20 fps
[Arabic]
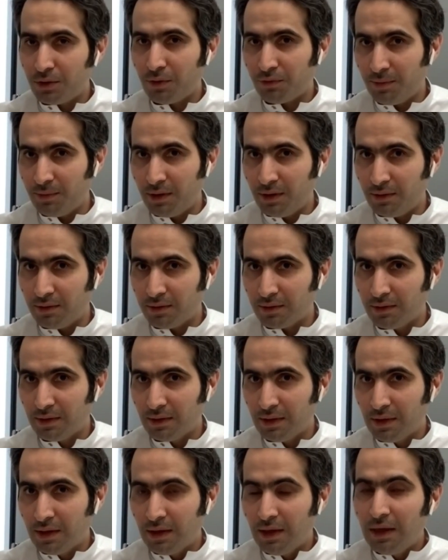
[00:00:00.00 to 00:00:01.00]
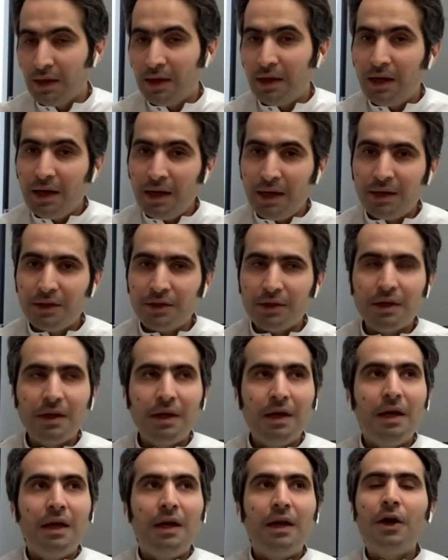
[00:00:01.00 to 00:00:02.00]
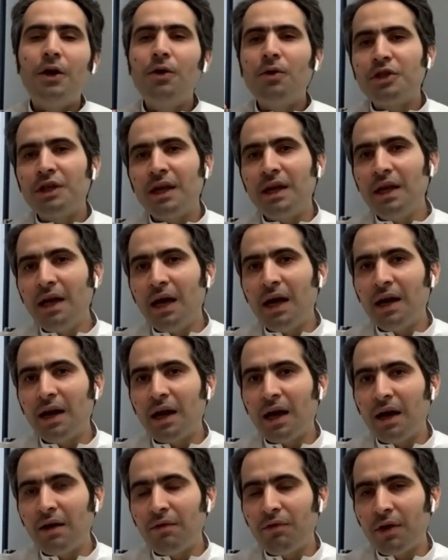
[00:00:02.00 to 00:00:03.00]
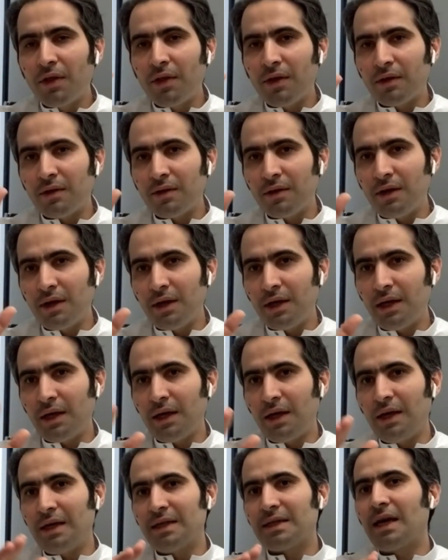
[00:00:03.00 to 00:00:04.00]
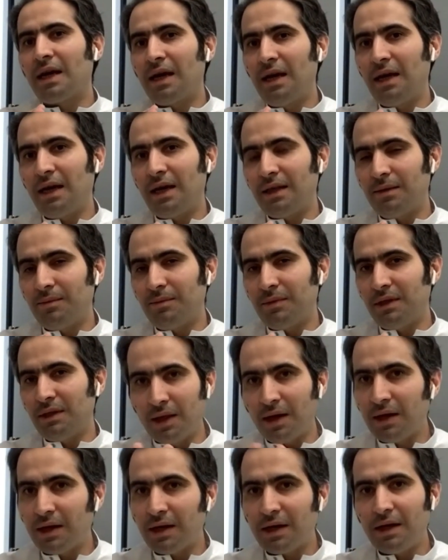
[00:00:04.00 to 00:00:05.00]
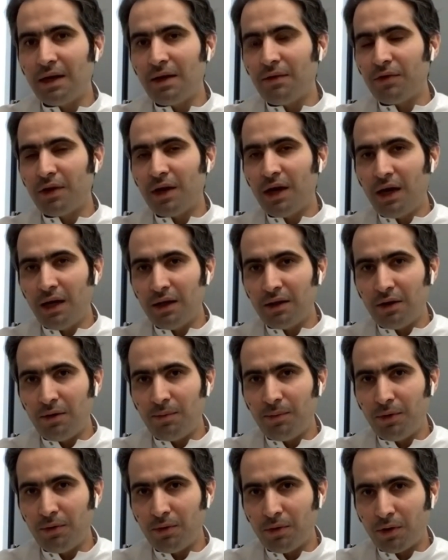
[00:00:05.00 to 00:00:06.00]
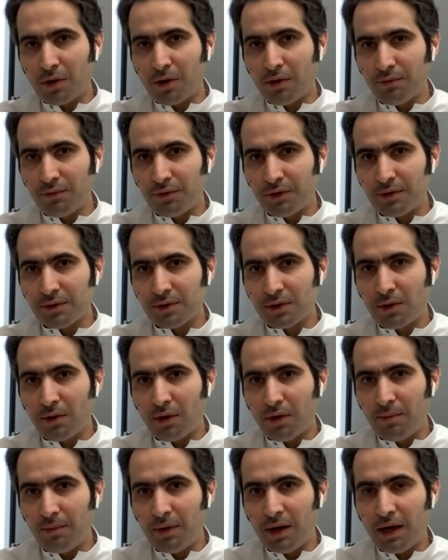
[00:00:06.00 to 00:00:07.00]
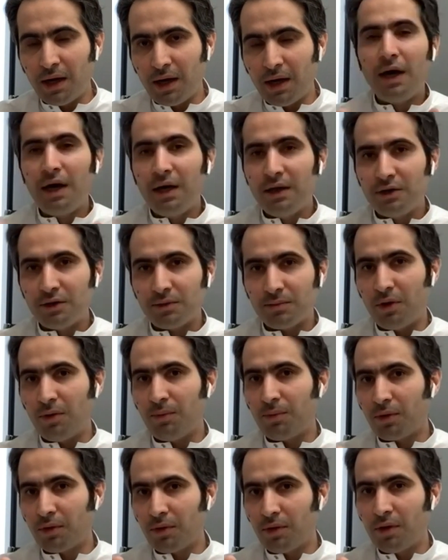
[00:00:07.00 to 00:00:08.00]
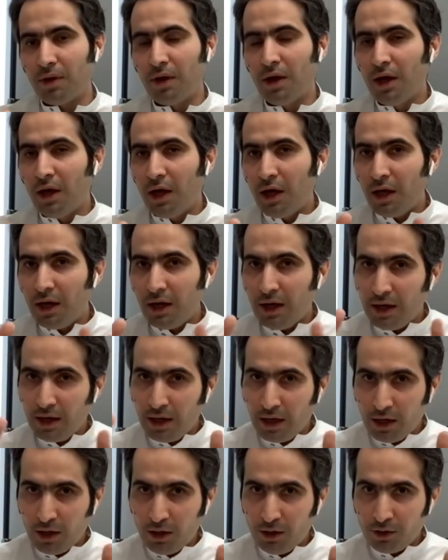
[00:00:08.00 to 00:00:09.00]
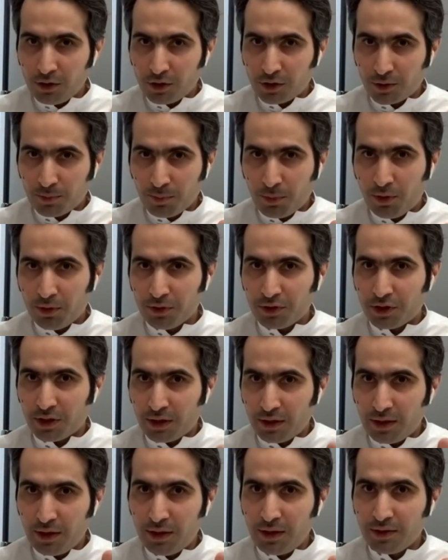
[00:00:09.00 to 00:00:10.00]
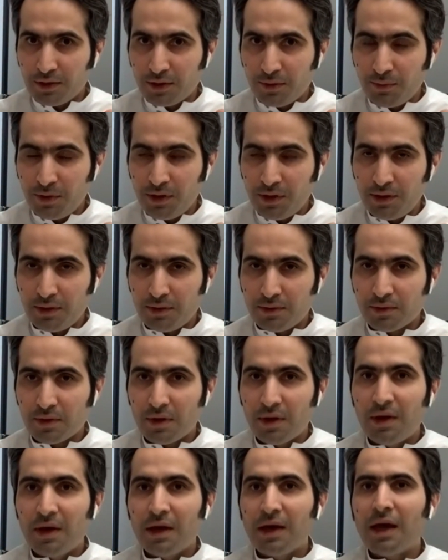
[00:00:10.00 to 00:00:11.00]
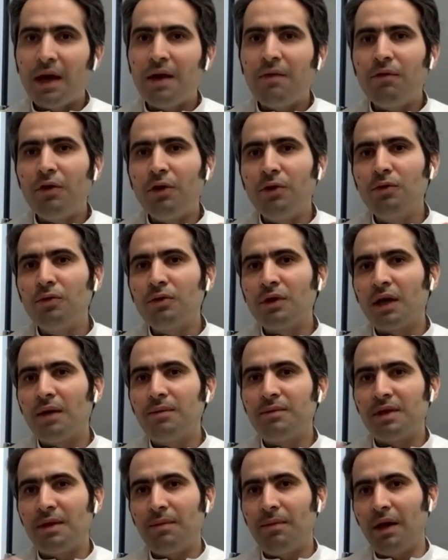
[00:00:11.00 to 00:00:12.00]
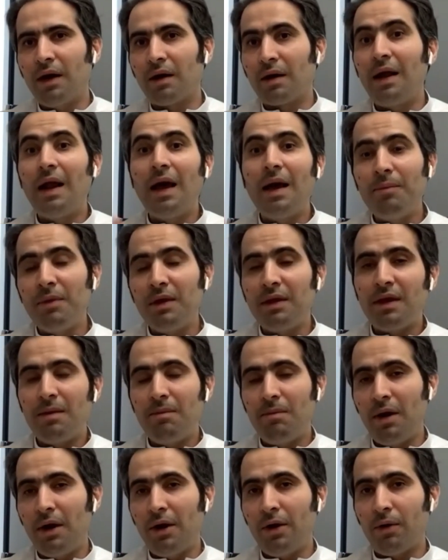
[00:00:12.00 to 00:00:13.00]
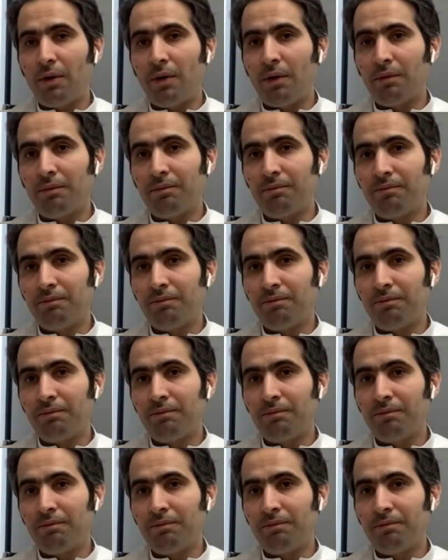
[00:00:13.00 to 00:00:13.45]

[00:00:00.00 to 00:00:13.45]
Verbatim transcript: نشوف تمديد ليش لانه الشريحه انخفضت اللي اللي صاير عليها تمديد يعني مثلا كنا في احد البنوك كونفرنس كول معه قالوا ان حجم البرو الاكسبوجر للاس ام ايز كان في حدود 5 مليار الان 200 مليون